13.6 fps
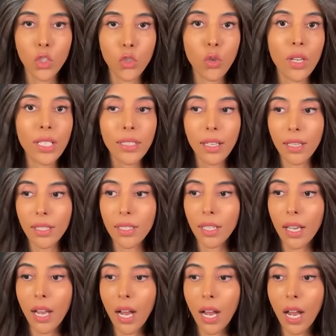شله
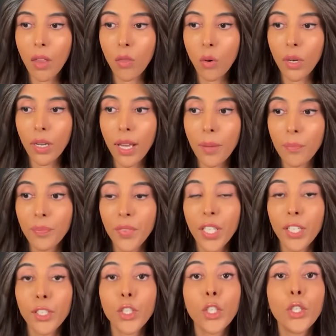الاصدقاء هذولا
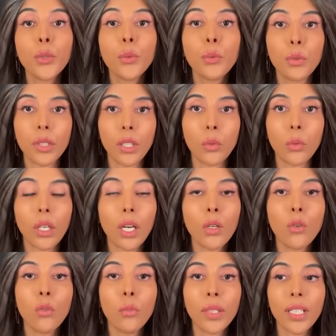يهينونك
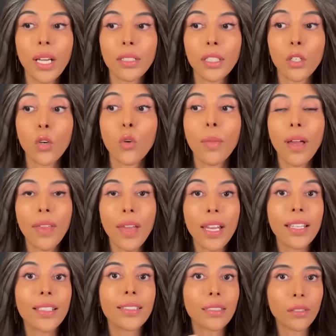ويقللون من قدرك ومع
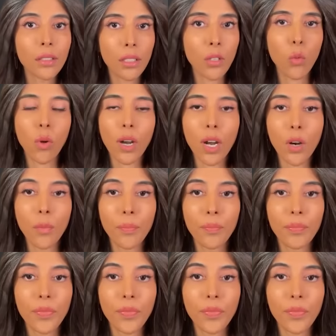ذلك انت تركض وراهم